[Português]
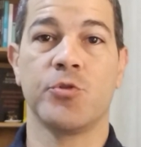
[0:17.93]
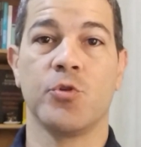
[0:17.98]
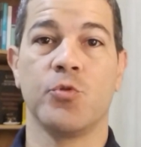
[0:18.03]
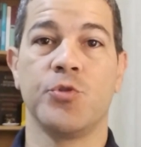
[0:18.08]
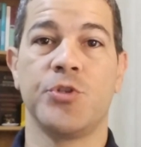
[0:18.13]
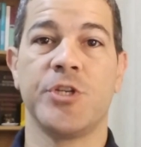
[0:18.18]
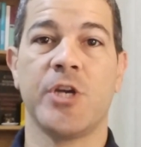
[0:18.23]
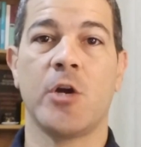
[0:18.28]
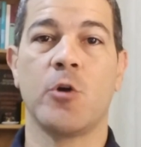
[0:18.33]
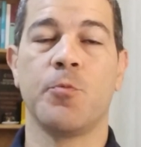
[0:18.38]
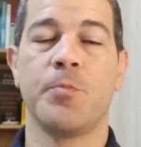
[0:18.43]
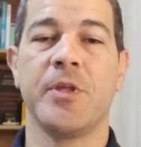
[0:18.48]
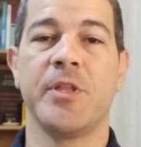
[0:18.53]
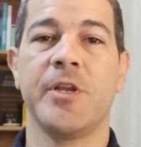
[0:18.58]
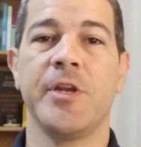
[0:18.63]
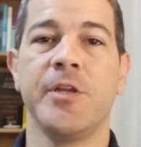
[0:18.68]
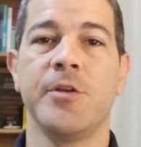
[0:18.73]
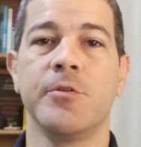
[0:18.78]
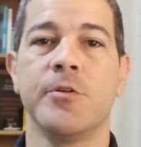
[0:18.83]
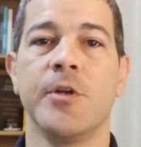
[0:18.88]
sou o Tiago
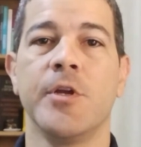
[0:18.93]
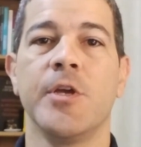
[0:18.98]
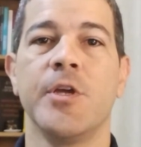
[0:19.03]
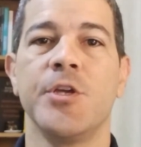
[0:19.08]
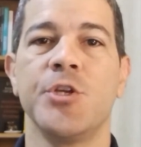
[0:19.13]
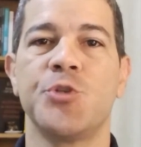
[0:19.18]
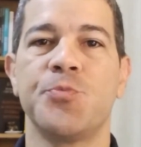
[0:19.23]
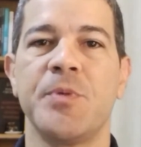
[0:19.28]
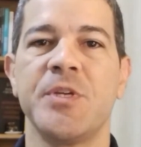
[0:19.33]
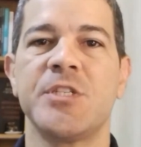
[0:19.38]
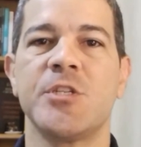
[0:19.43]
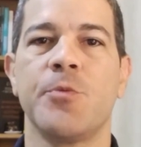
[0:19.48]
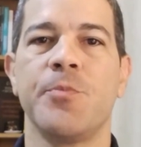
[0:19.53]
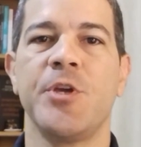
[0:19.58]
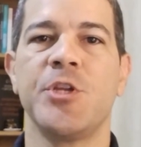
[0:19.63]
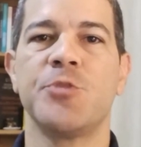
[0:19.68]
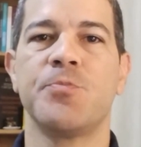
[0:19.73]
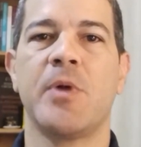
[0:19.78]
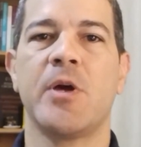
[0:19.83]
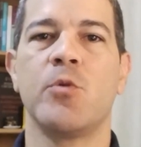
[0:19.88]
Pedreiro,
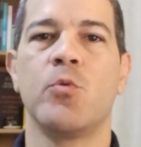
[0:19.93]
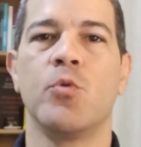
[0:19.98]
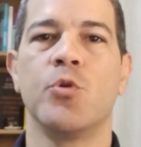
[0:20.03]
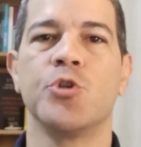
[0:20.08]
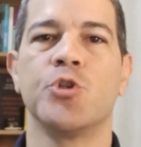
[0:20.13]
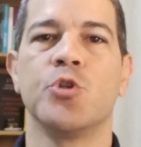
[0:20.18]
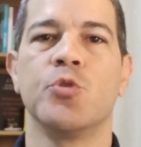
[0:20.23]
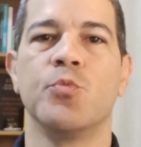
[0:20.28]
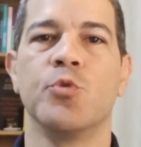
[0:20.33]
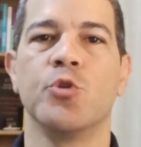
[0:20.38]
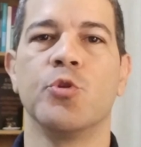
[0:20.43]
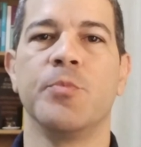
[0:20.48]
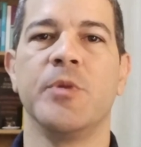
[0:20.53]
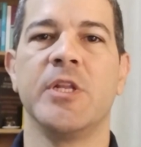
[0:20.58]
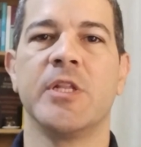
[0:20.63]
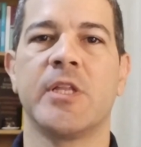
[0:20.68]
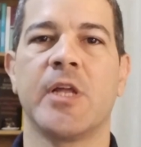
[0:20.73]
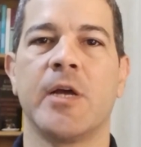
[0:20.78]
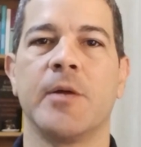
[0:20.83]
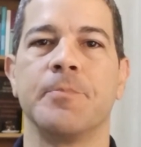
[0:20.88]
especialmente para o Hoje no Mundo
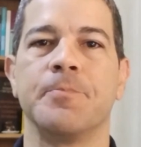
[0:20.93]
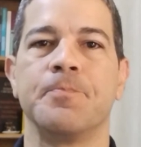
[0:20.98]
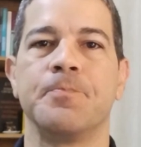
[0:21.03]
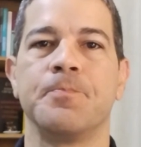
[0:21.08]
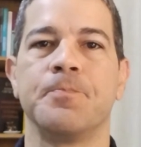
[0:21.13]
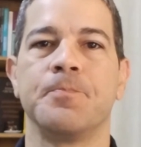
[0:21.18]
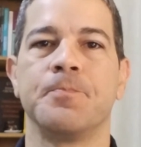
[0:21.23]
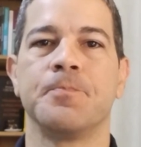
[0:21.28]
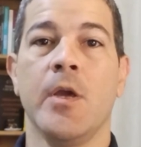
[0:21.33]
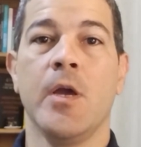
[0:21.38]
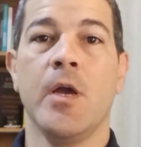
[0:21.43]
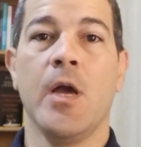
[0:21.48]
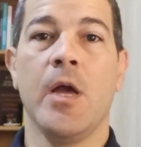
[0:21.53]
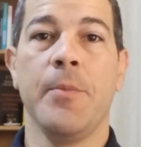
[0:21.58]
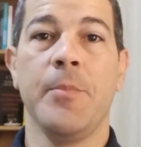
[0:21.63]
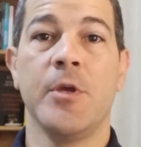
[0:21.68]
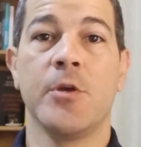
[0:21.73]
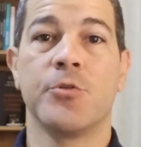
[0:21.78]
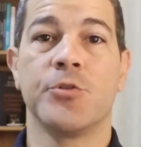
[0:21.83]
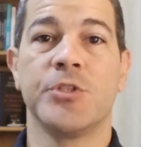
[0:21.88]
Militar.
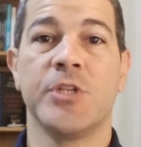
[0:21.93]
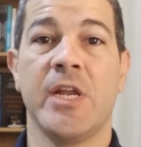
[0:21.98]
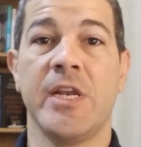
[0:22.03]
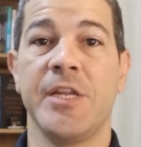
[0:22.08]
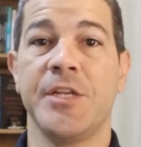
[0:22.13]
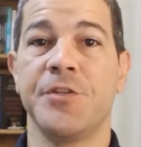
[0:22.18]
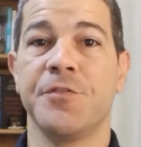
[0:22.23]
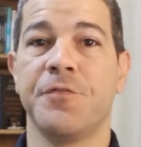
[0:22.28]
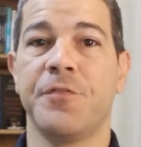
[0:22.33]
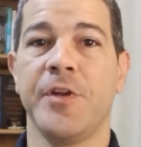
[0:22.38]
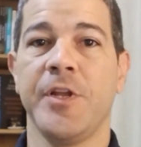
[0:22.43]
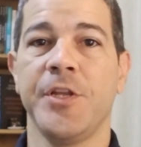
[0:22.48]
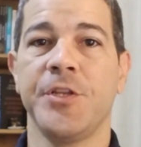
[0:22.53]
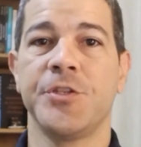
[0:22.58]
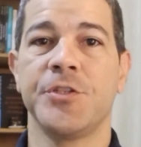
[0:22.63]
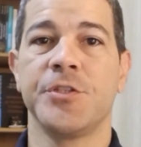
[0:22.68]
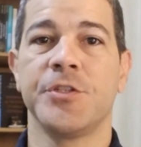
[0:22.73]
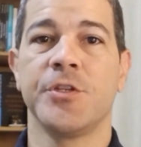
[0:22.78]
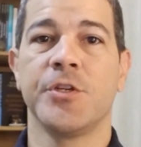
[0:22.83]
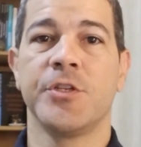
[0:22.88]
Amigos, na linha de
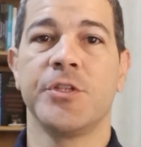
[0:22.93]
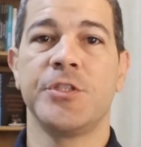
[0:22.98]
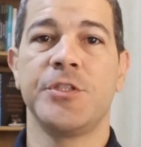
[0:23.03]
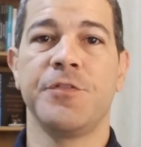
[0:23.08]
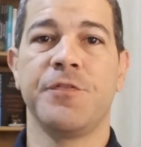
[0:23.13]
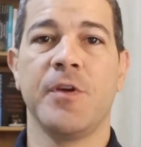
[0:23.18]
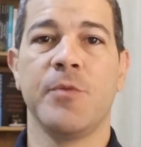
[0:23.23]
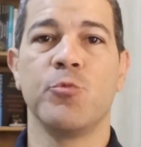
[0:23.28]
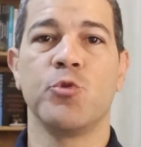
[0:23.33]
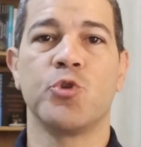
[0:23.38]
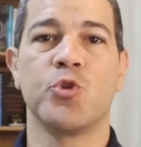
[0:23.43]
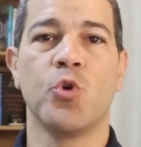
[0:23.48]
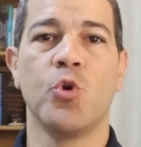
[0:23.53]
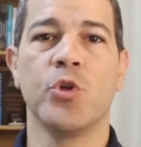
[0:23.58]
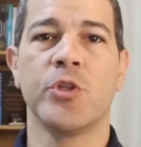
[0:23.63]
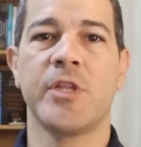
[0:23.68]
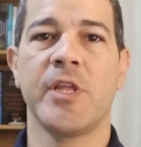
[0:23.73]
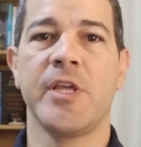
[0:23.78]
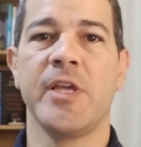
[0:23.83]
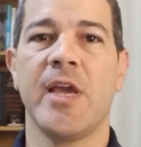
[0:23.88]
frente, tivemos
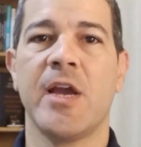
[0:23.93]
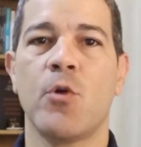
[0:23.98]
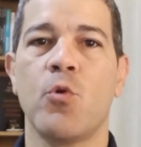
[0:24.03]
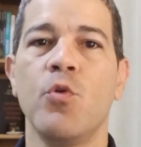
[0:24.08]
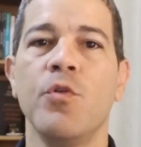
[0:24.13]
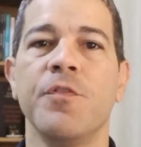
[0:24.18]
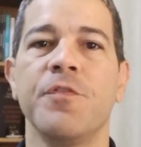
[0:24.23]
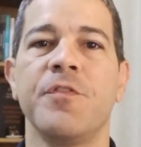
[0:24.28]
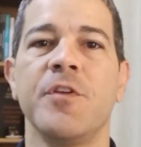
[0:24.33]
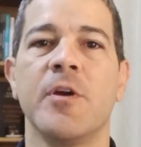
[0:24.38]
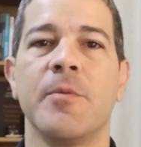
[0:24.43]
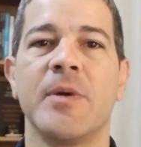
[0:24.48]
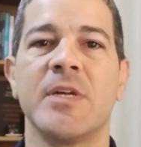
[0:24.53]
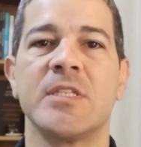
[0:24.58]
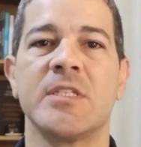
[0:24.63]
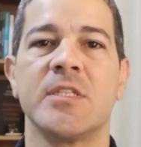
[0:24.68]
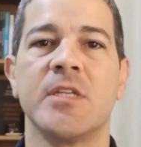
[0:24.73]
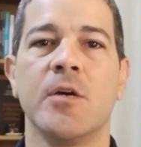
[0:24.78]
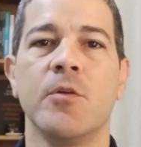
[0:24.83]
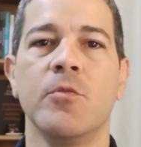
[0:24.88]
ontem a
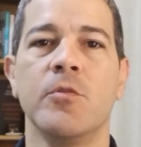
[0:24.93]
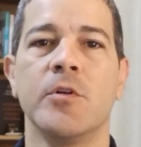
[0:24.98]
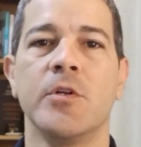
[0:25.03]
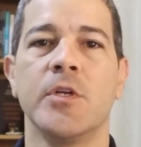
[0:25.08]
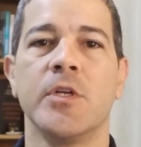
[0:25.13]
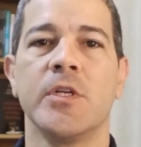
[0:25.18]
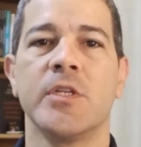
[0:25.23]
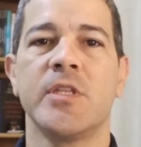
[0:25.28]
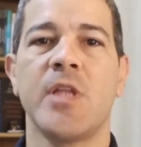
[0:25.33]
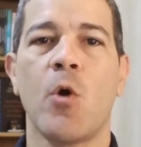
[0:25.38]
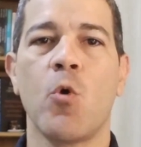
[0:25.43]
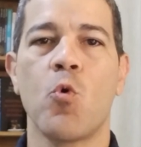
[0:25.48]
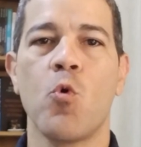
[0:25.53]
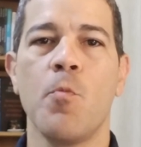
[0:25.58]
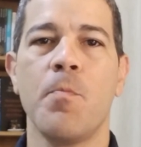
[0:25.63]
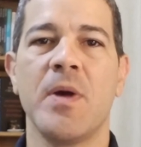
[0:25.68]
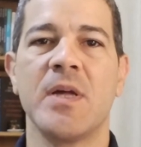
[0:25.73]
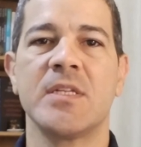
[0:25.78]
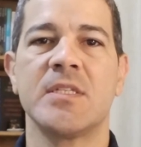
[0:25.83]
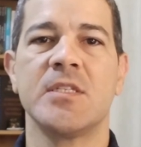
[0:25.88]
confirmação da
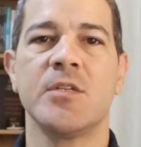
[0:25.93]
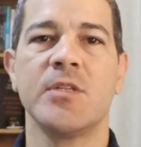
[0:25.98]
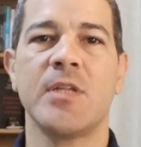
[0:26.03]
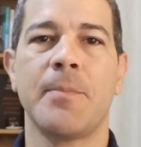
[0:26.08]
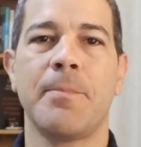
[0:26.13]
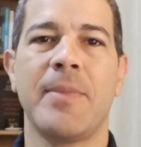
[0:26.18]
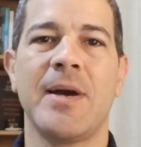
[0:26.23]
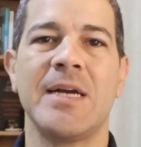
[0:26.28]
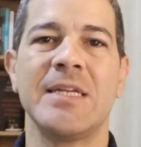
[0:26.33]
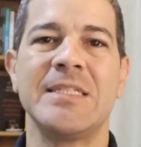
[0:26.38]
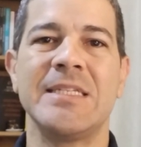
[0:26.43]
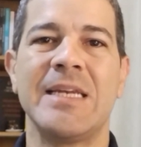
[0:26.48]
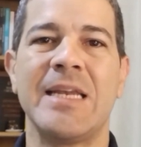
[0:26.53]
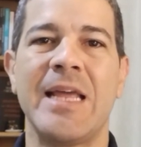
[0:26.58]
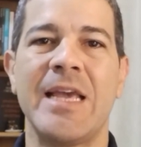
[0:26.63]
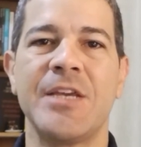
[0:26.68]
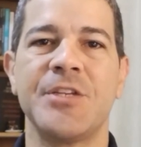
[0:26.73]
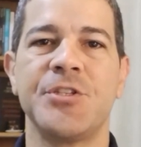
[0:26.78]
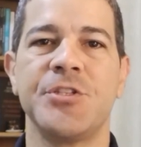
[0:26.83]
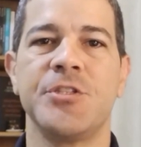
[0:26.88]
ocupação da parte
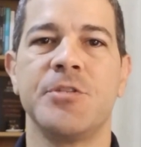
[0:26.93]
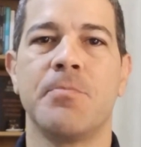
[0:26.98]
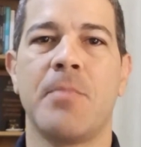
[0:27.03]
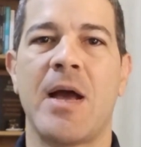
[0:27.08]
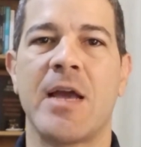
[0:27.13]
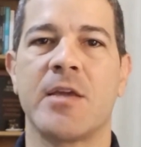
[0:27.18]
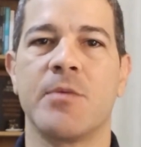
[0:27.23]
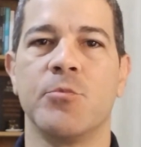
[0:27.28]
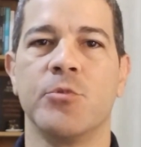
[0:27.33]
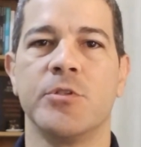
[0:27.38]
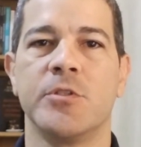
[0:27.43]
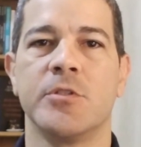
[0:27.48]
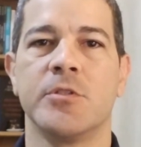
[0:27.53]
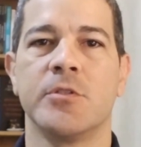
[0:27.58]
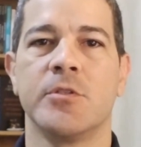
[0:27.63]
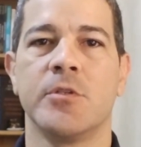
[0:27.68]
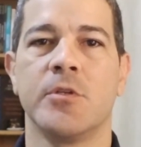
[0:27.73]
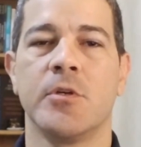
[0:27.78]
leste de Bakhmut.